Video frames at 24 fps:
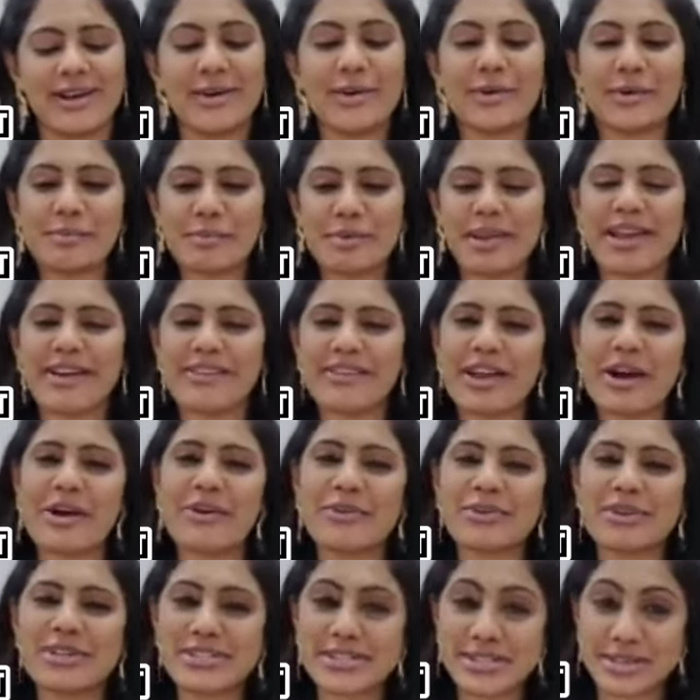உண்மையாகவே
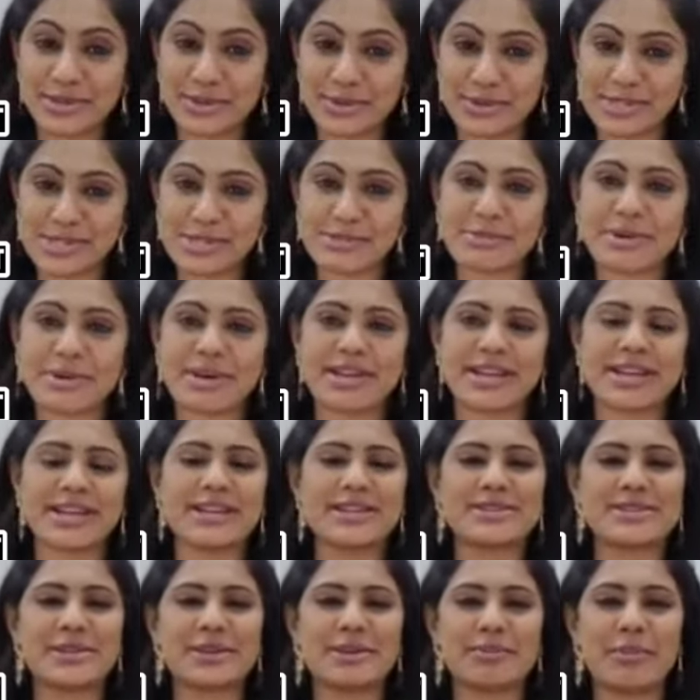அவங்க சந்தோஷமாக
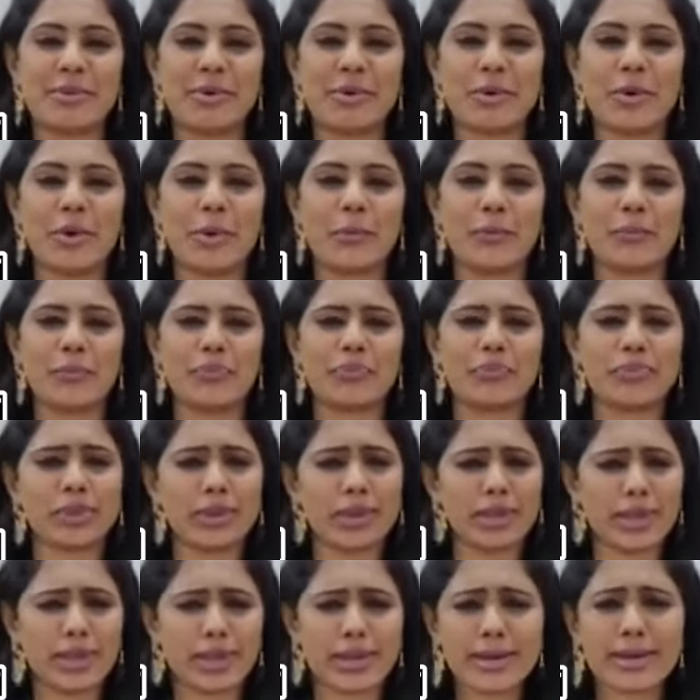இருக்கேன்னு சொன்னப்போ
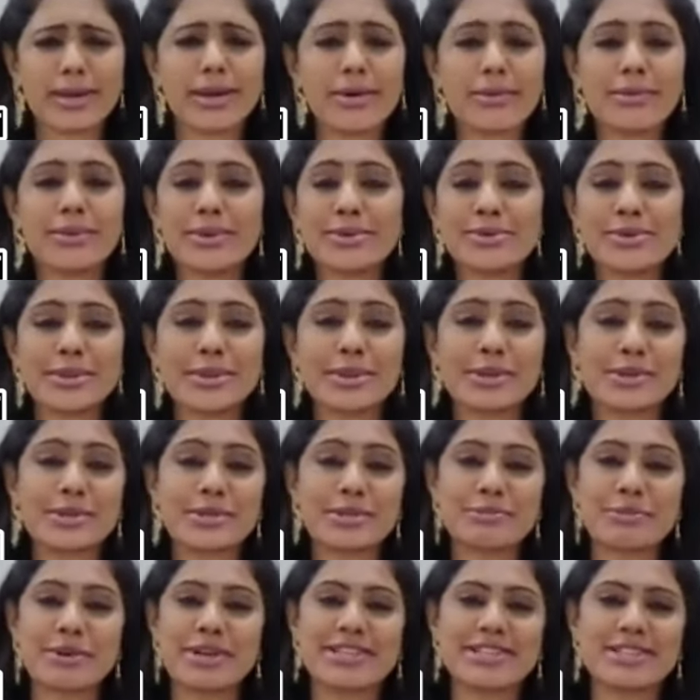எனக்கு அவ்வளோ
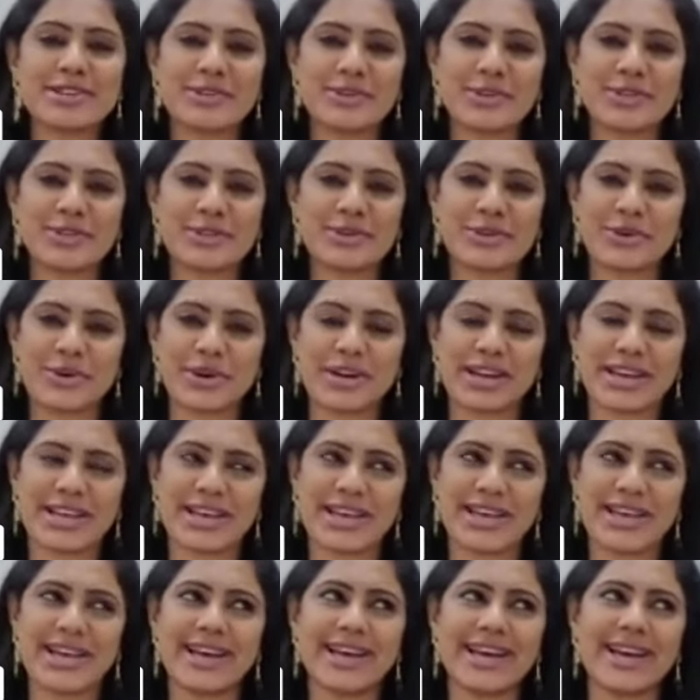சந்தோஷமாச்சுன்னு
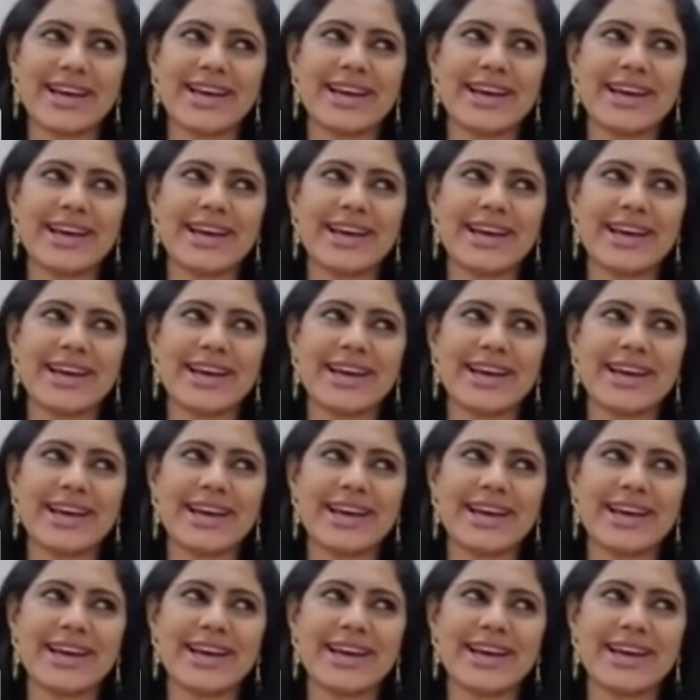வச்சுக்கோங்களேன்